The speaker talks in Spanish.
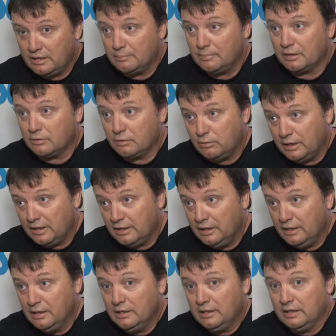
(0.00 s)
en Marco Juárez,
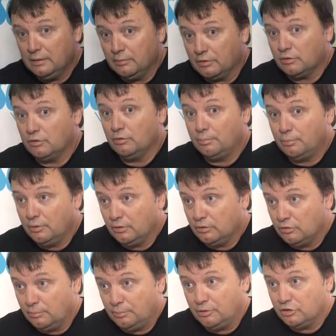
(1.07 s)
y bueno, no, pudo,
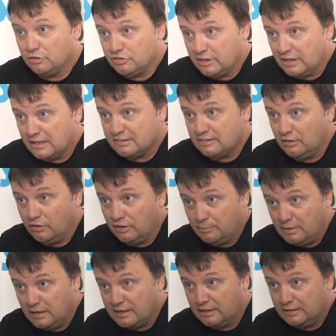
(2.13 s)
no pudieron llegarse los
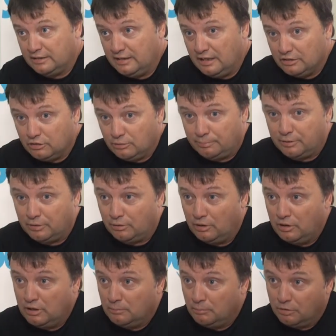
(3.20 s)
demás candidatos, pero
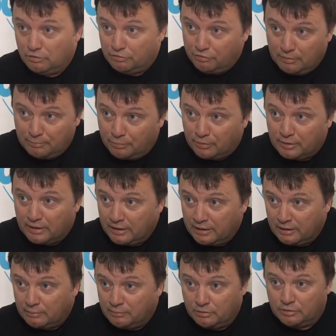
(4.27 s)
bueno, fue
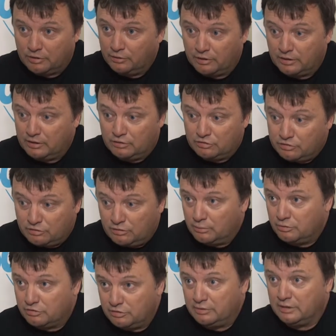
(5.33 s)
porque, bueno, creo que nosotros, la
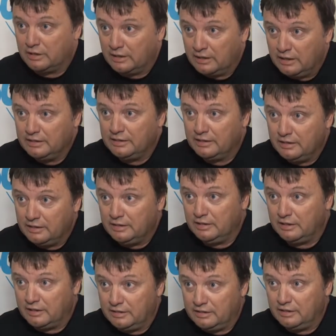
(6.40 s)
Unión Cívica Radical, tiene
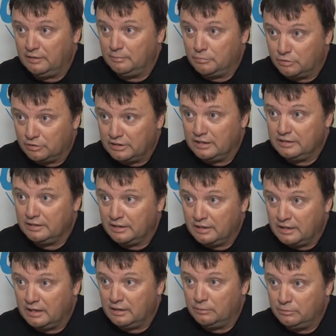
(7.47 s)
dirigentes importantes en
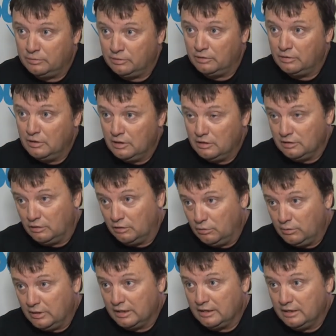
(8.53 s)
cada uno de los
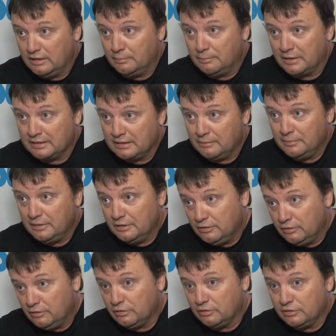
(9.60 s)
lugares del
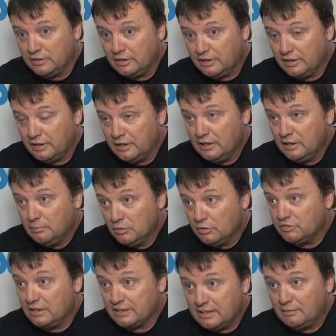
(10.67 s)
departamento, donde, bueno,
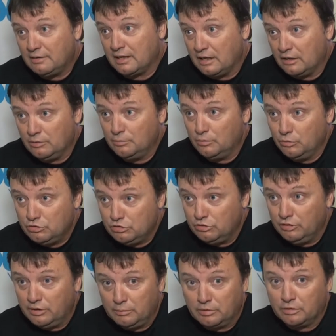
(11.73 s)
se ha trabajado
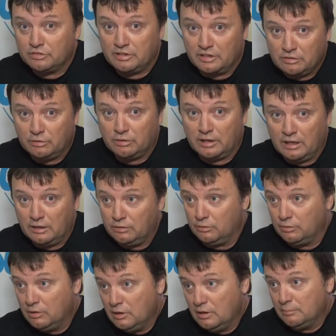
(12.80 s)
mucho y, bueno, se ha
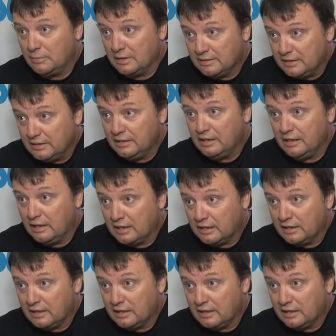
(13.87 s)
logrado mantener la